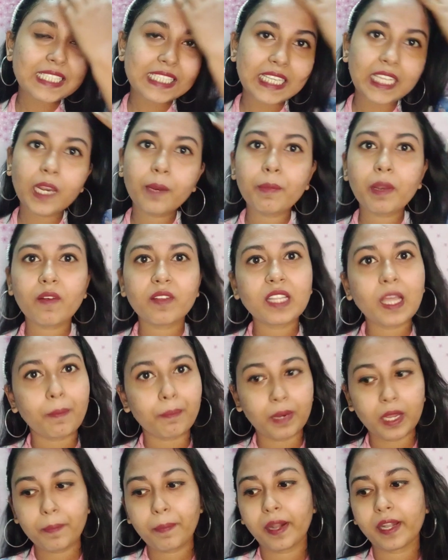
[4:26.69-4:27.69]
சீரமில் வந்து
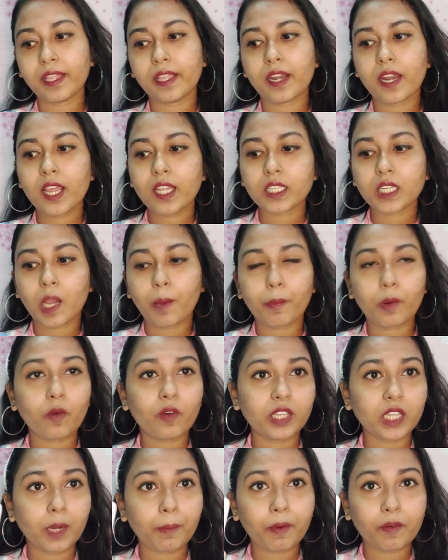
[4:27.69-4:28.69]
அப்ளை பண்ணிடுறேன்
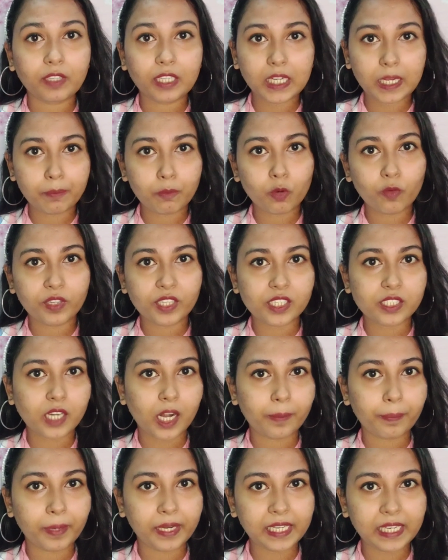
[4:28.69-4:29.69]
அதுக்கப்புறம் வந்து நம்ம வந்து டெமோ வந்து
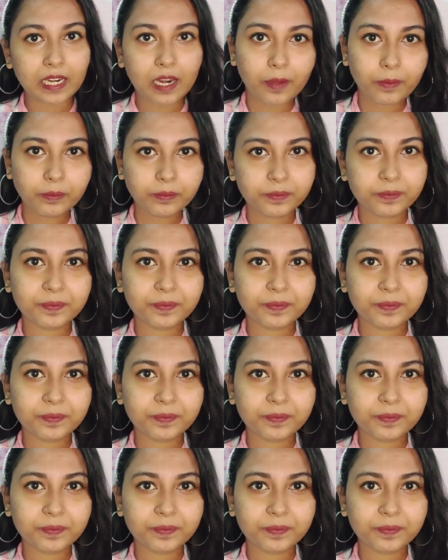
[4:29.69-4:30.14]
ஸ்டார்ட் பண்ணிக்கலாம்